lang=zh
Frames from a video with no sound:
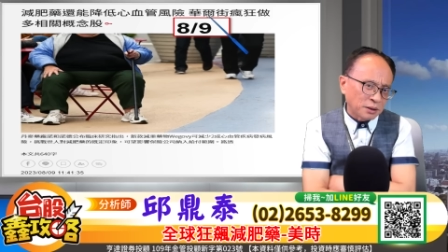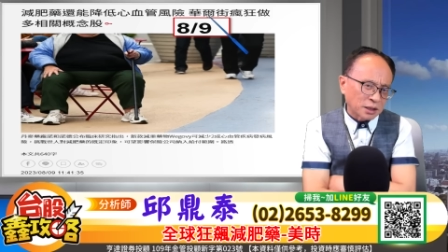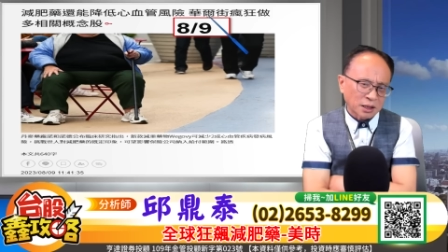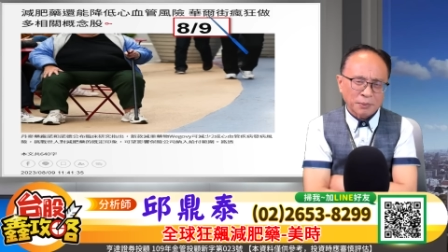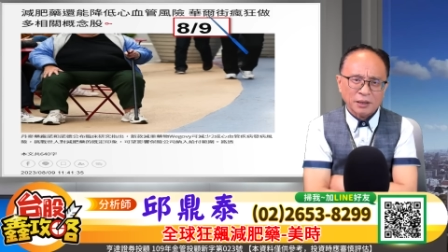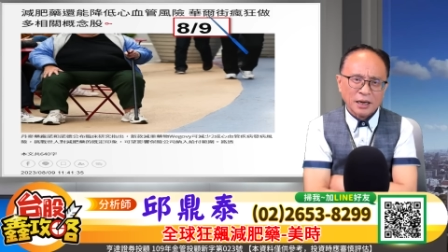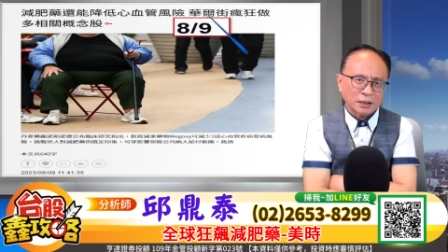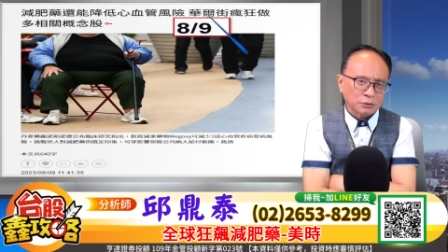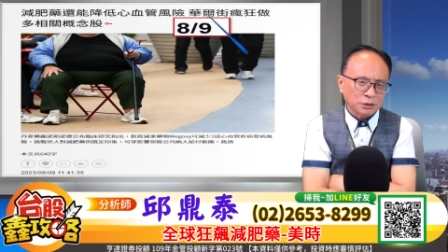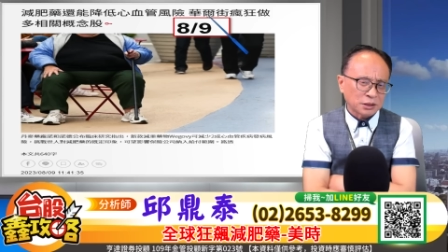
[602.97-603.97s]
搞不好拉
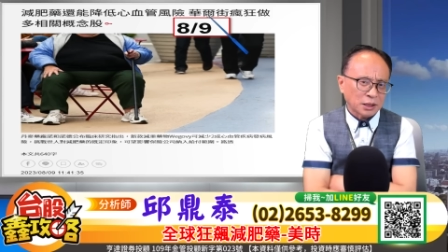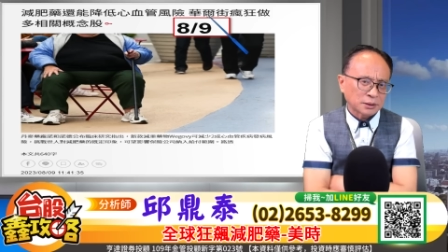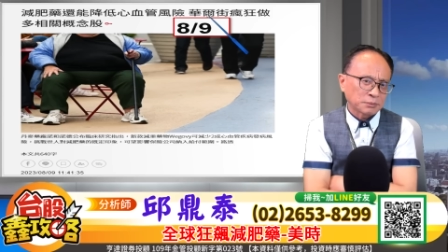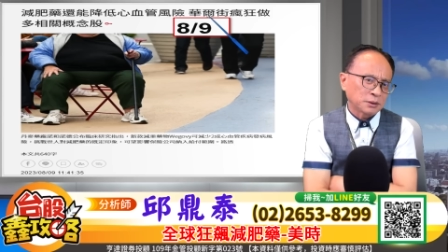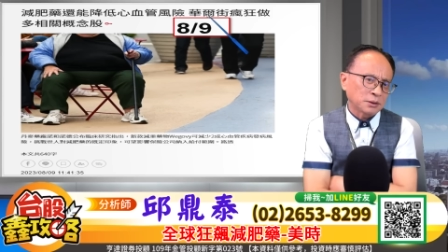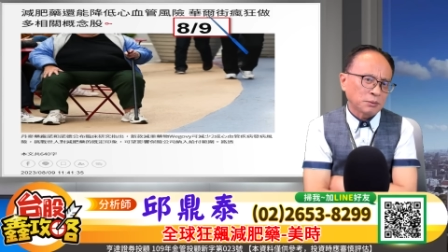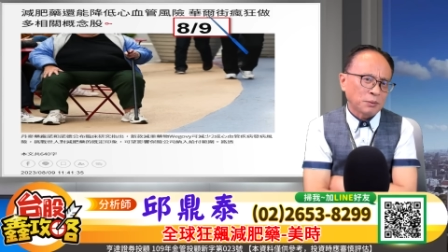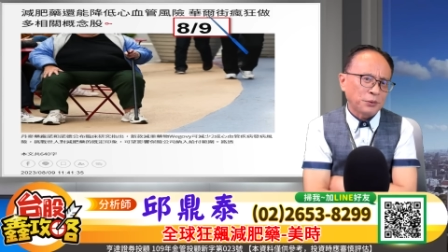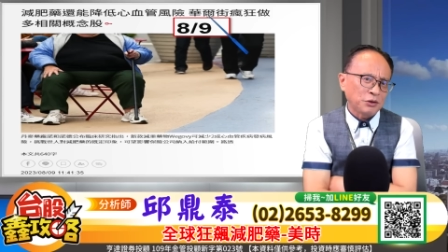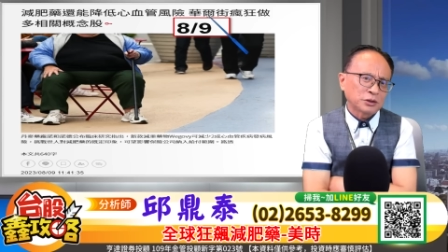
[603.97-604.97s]
肚子啊，什么的，会
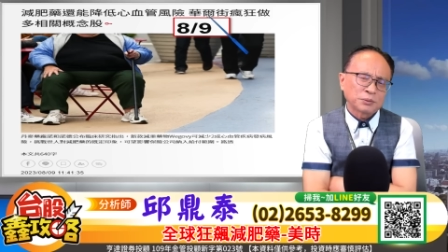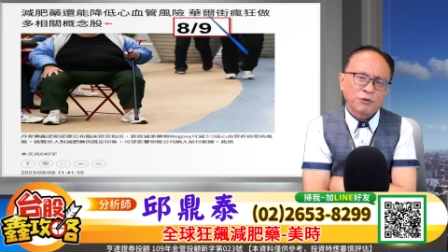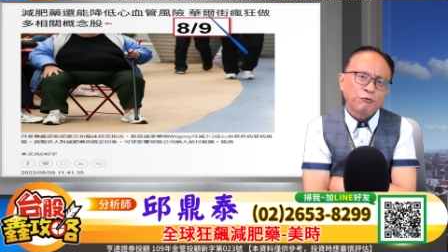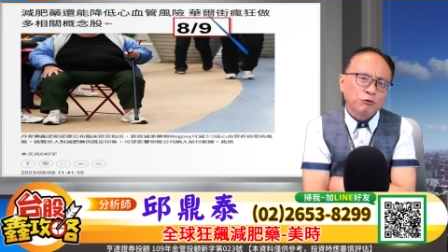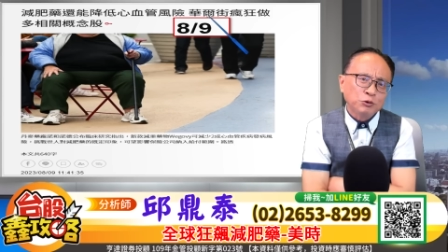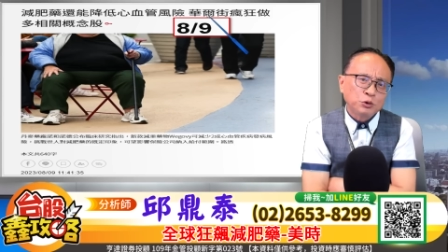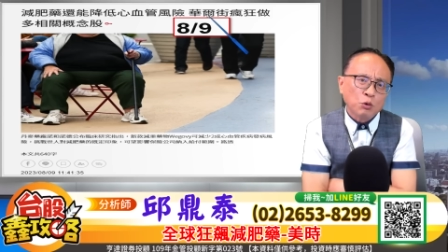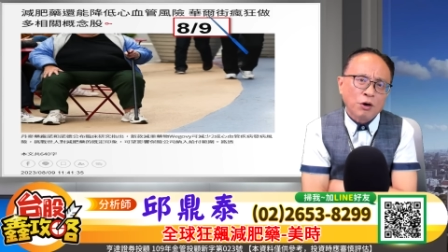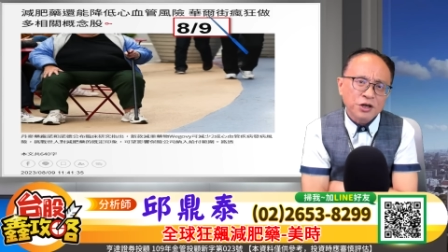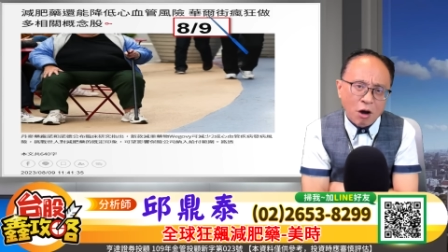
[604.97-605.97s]
不会有什么副
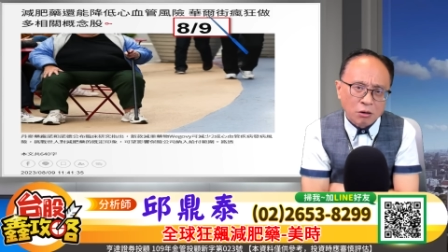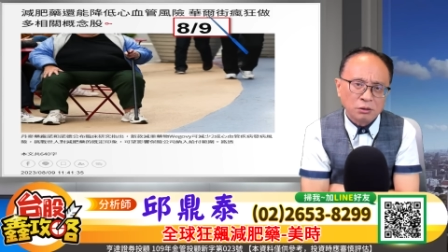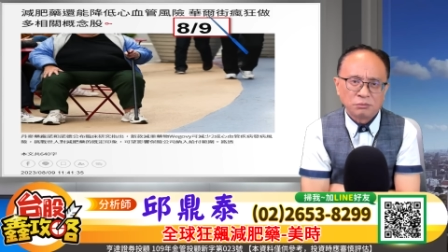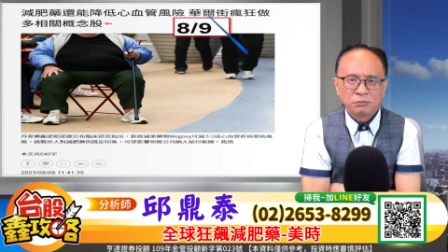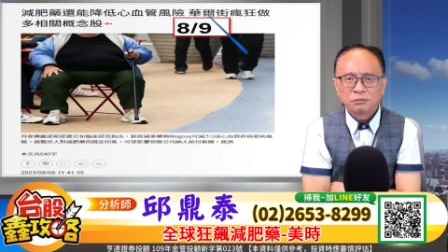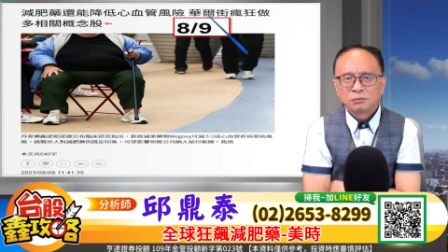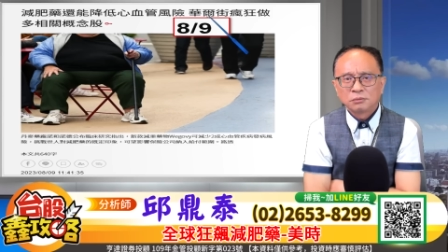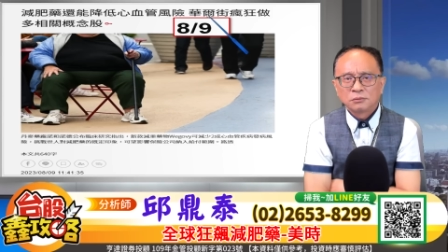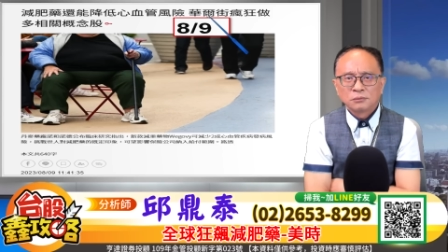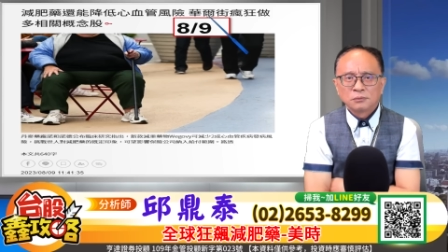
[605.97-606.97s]
作
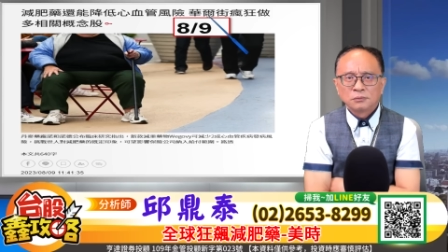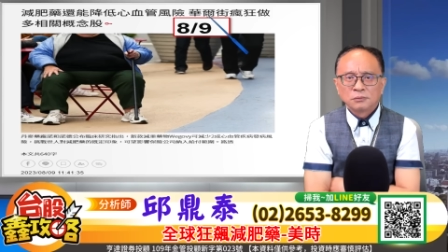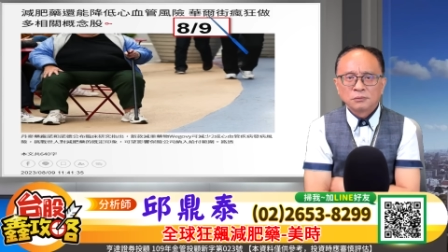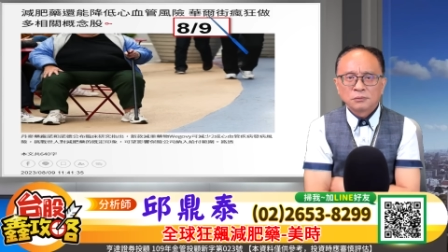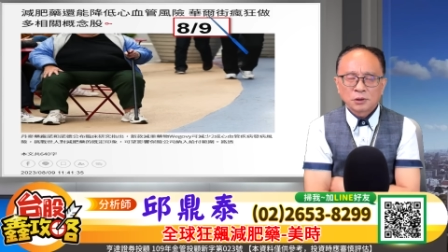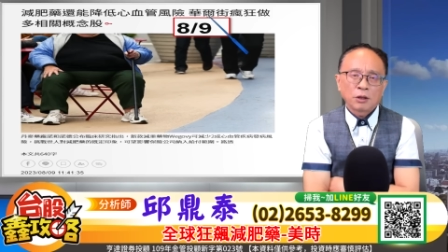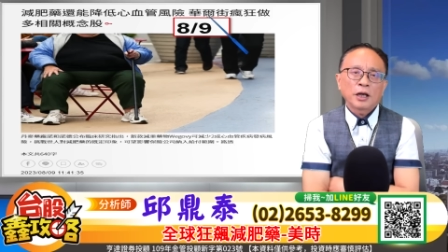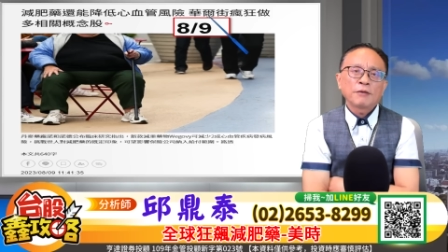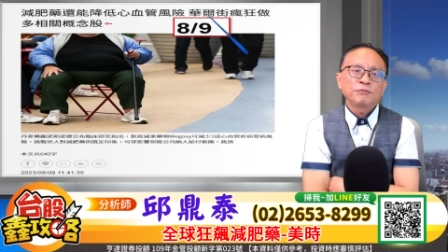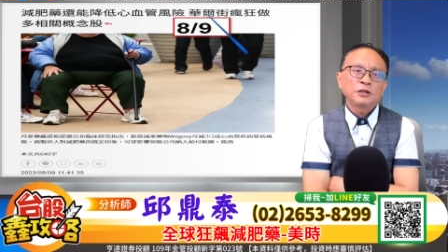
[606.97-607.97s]
用？”然后
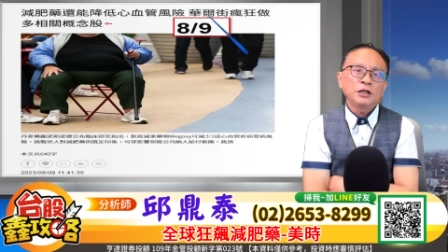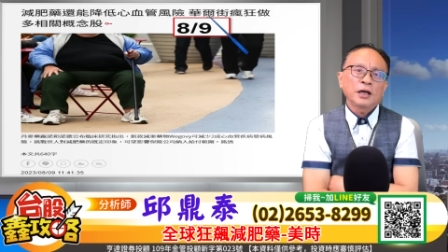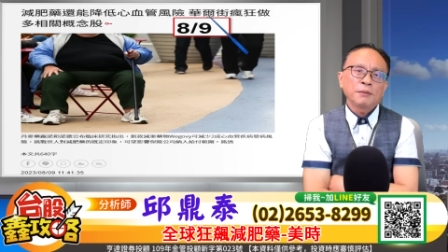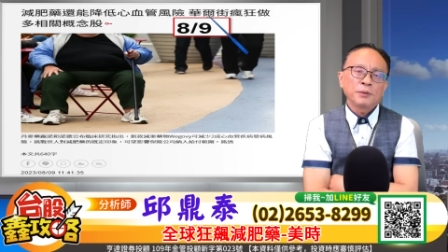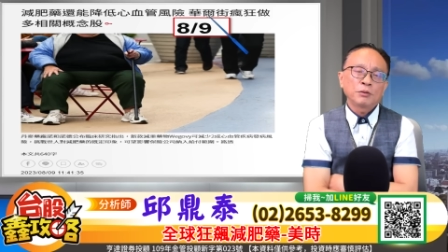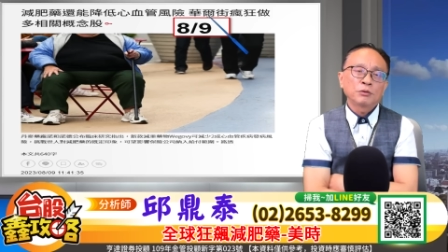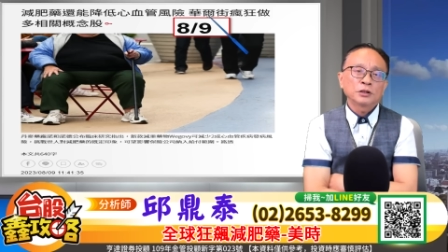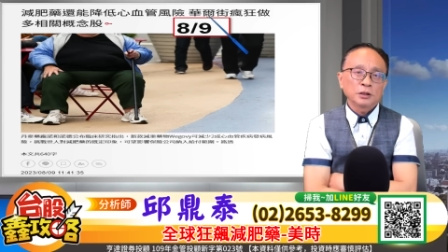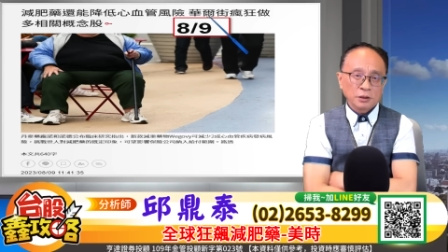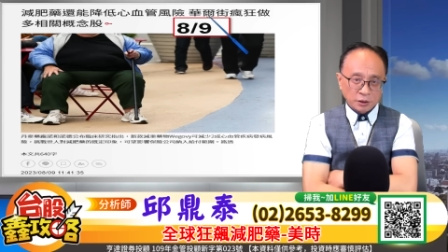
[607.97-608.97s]
FDA 美国
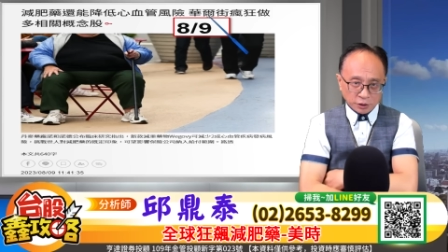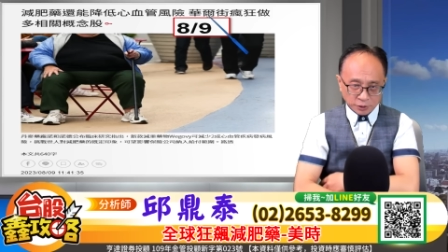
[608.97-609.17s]
的